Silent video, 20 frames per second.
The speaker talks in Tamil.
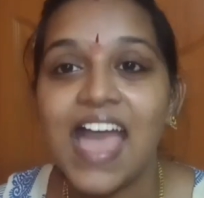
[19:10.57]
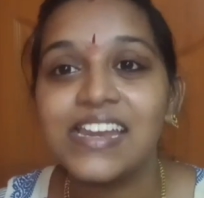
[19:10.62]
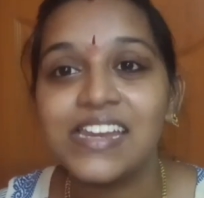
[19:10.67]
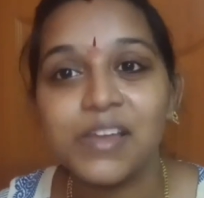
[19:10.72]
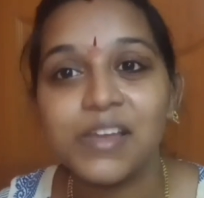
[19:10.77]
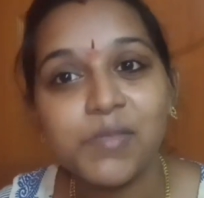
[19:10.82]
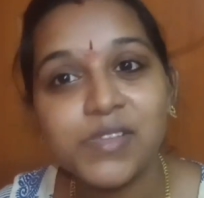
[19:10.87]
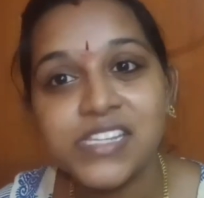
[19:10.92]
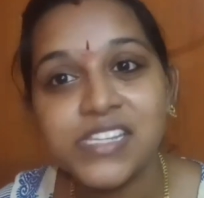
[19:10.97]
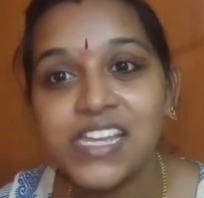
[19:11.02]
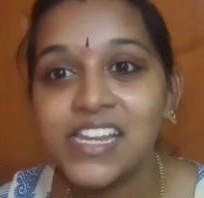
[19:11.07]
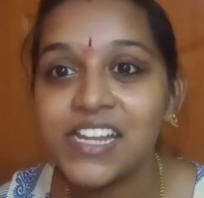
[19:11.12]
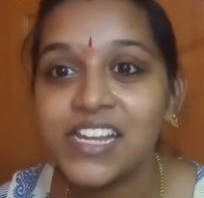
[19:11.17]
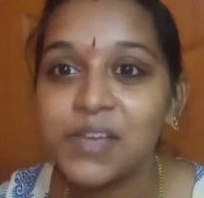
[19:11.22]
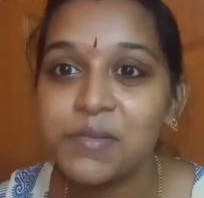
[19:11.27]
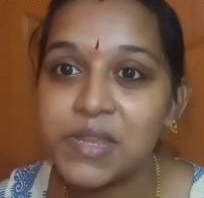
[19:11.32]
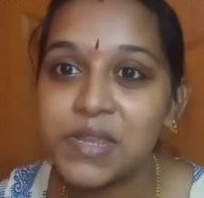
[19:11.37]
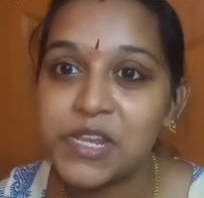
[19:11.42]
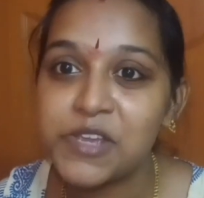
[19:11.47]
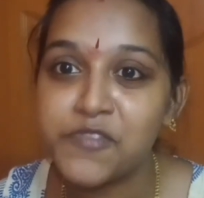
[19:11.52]
அண்ட் நம்ம
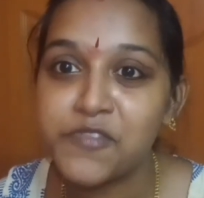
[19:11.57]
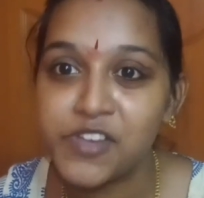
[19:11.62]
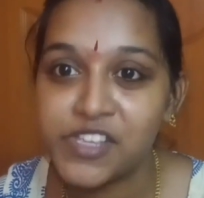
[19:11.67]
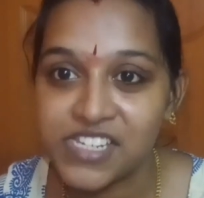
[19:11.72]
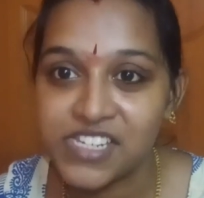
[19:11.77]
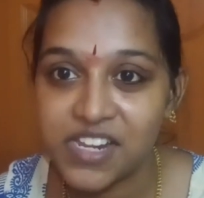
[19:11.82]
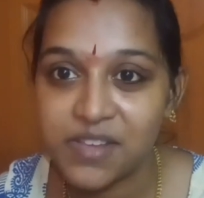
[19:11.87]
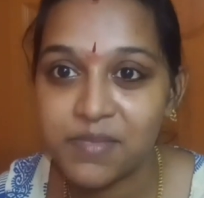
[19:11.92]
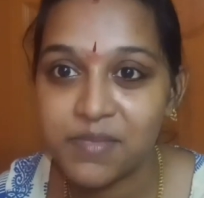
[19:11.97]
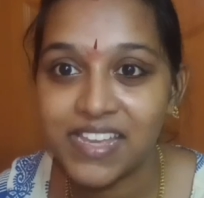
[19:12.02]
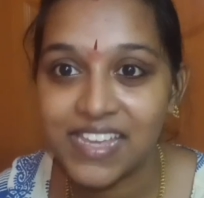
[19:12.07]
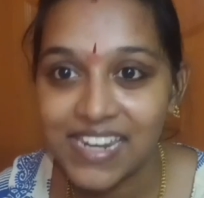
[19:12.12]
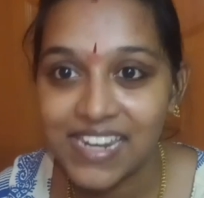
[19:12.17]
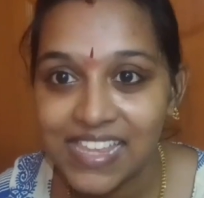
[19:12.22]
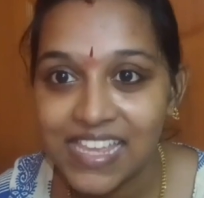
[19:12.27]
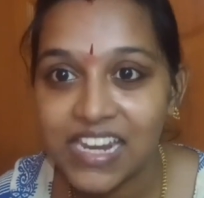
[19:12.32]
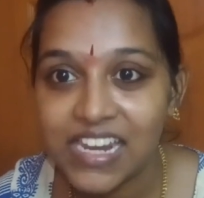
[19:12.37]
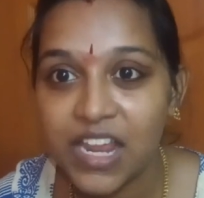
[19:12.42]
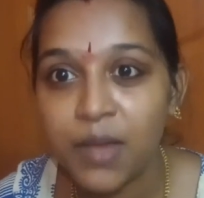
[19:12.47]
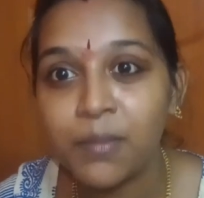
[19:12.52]
சேனலுக்கு இப்போ நீங்க ஃபர்ஸ்ட் டைம்
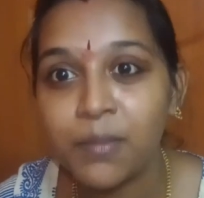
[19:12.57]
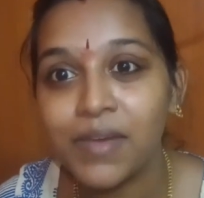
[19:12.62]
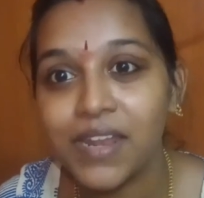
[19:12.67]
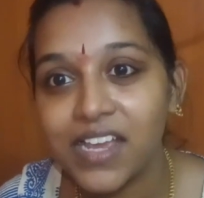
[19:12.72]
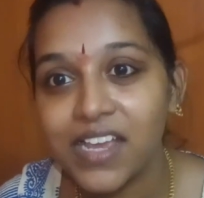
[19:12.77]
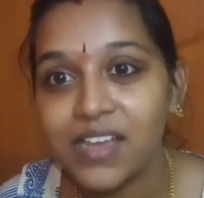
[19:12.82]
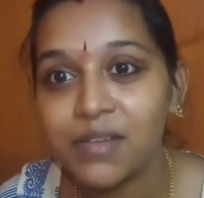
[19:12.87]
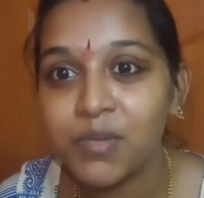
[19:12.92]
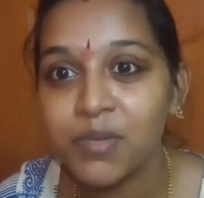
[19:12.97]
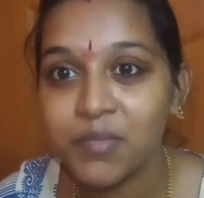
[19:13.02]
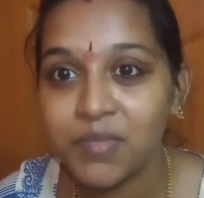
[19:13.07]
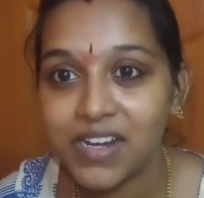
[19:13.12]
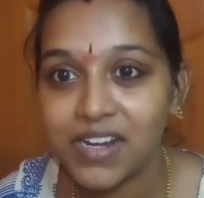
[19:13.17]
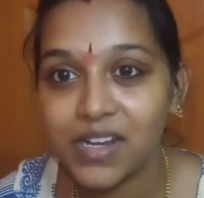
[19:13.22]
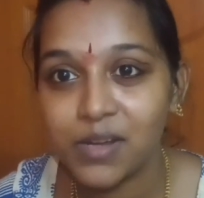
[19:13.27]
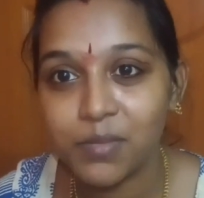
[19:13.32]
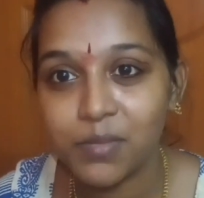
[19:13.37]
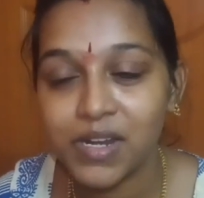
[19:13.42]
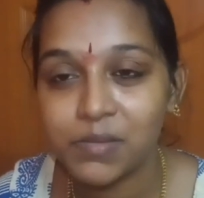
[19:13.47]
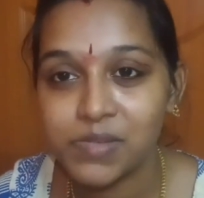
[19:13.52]
இருந்தீங்கன்னா மறக்காம
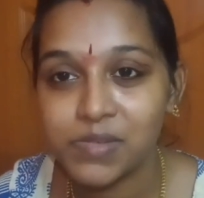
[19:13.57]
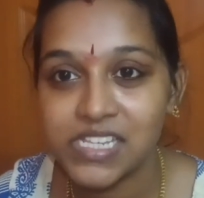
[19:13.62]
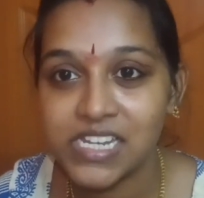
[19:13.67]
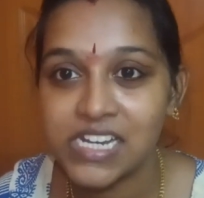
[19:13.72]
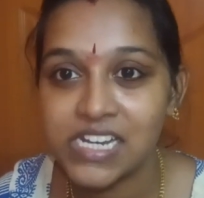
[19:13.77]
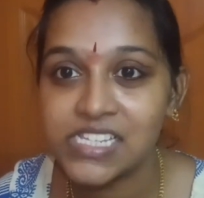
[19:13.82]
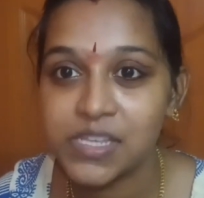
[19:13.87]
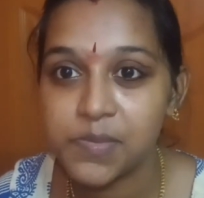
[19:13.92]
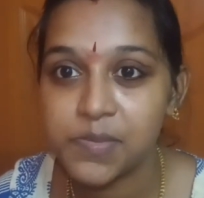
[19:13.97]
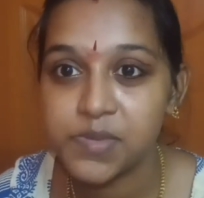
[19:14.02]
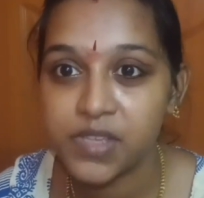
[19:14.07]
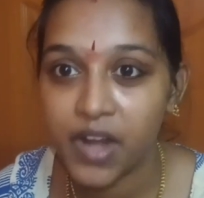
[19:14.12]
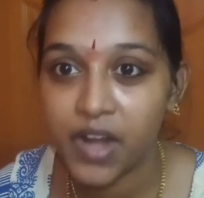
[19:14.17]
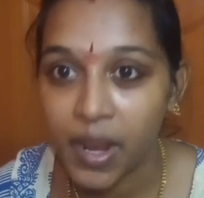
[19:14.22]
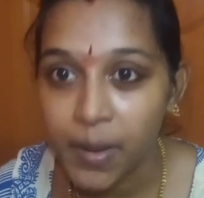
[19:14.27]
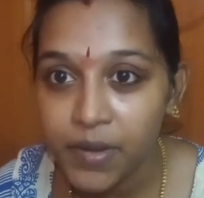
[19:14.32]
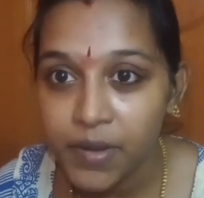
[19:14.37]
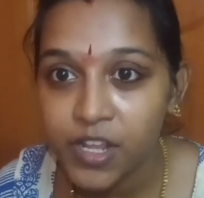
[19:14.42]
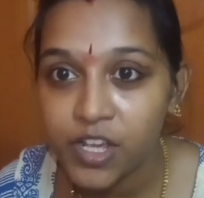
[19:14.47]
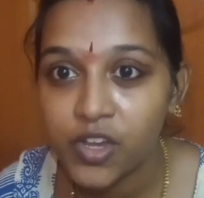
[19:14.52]
மறக்காம நம்ம சேனலை
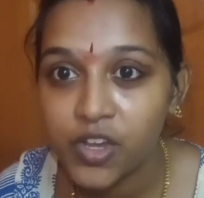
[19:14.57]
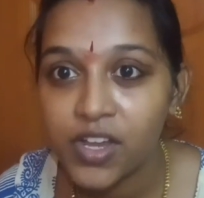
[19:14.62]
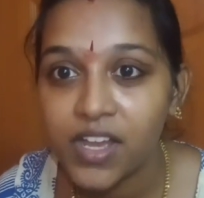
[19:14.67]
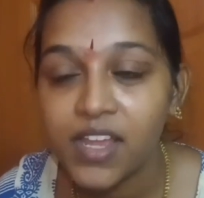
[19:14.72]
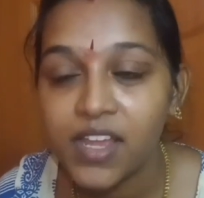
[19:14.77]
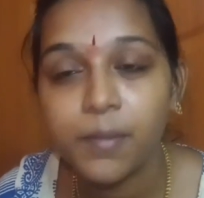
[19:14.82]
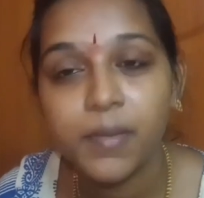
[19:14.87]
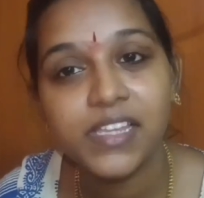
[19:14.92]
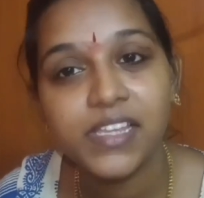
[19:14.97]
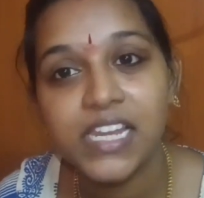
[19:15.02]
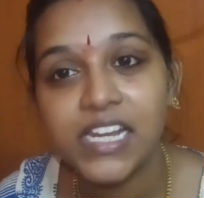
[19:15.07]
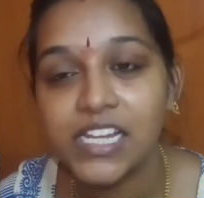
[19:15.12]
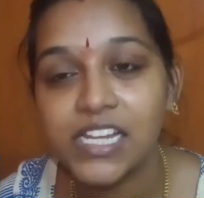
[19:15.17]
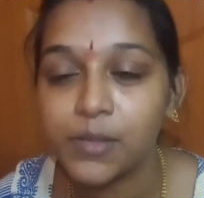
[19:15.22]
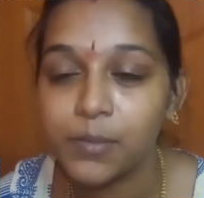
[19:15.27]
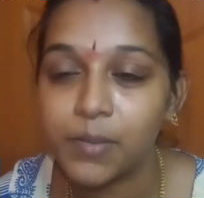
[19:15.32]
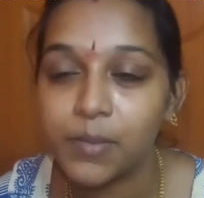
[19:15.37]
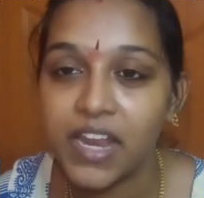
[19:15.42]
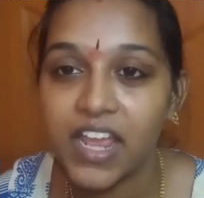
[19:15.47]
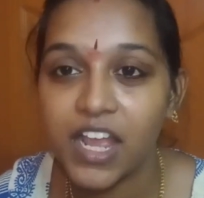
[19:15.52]
சப்ஸ்கிரைப் பண்ணிக்கோங்க அண்ட் பக்கத்தில்
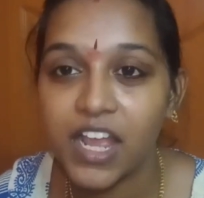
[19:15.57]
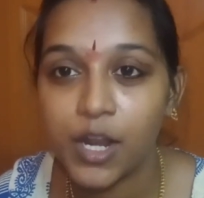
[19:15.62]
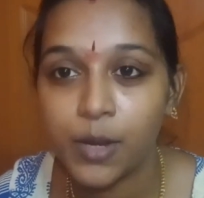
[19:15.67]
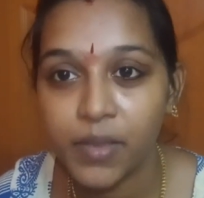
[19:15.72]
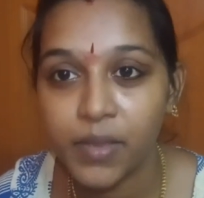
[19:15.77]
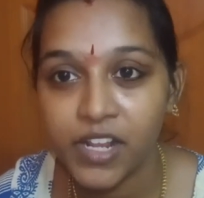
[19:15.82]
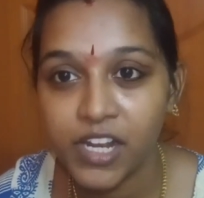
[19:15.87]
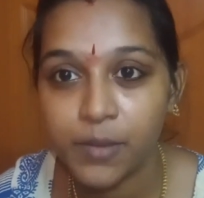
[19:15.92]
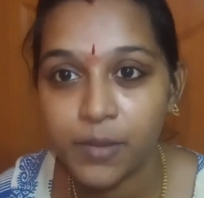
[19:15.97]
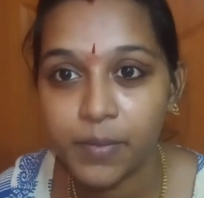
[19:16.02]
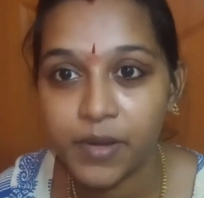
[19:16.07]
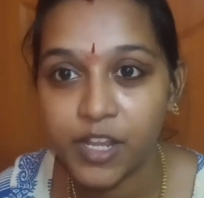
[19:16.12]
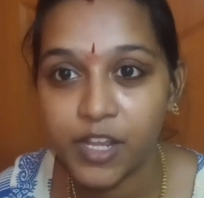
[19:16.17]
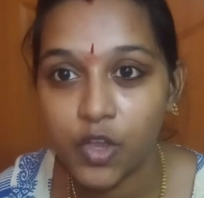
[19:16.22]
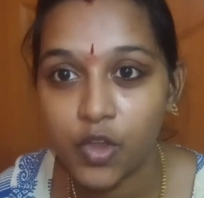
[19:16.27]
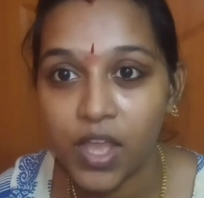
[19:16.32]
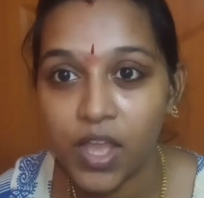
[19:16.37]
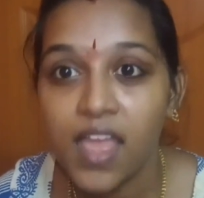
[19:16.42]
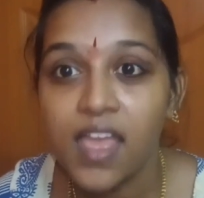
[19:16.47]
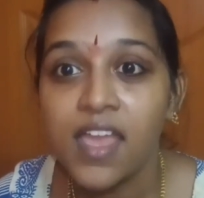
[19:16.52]
இருக்க அந்த பெல் ஐக்கானுமே கிளிக்
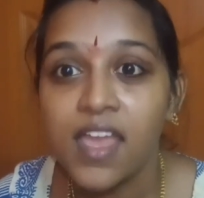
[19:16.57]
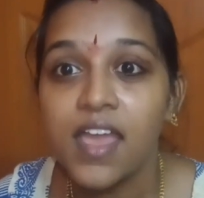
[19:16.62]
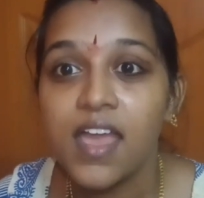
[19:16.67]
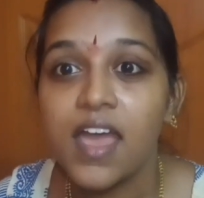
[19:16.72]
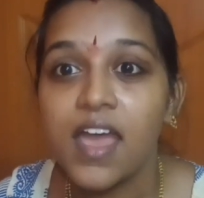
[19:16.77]
பண்ணிக்கோங்க